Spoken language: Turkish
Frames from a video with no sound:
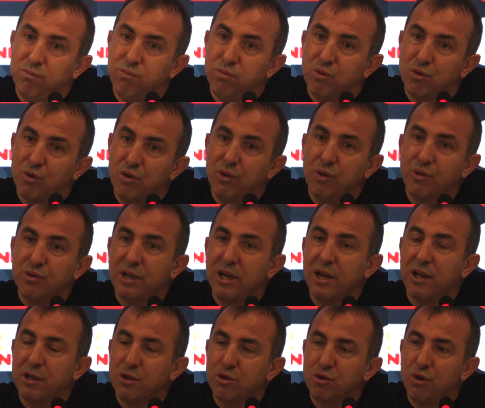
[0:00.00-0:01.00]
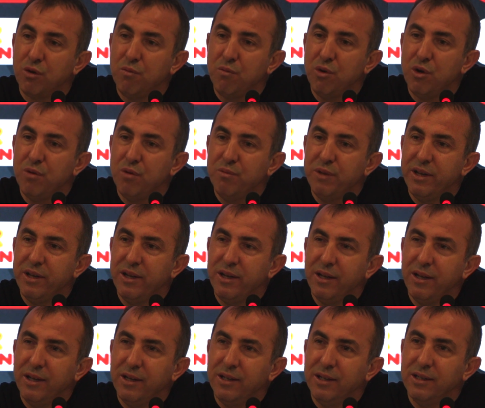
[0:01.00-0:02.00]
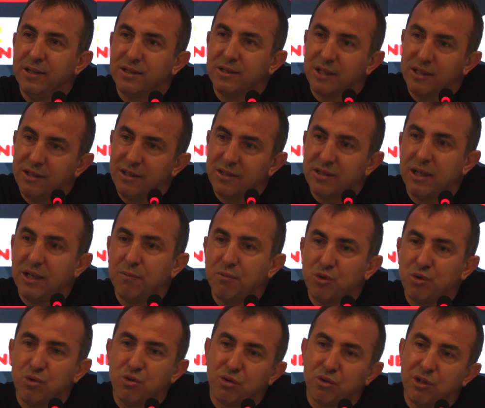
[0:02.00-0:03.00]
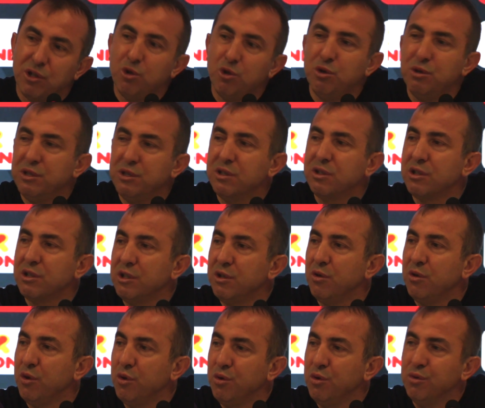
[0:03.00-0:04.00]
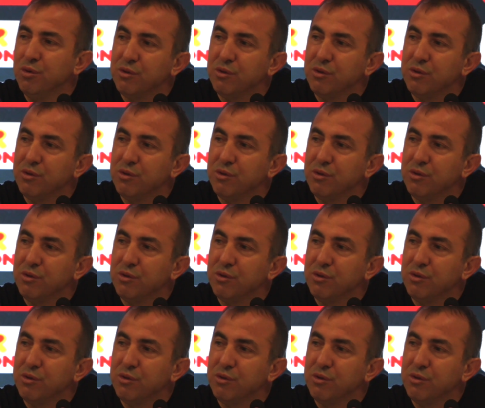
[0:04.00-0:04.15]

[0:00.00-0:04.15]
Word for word: bugün özellikle son bölümde e, sanırsam çocukların oynadıkları oyun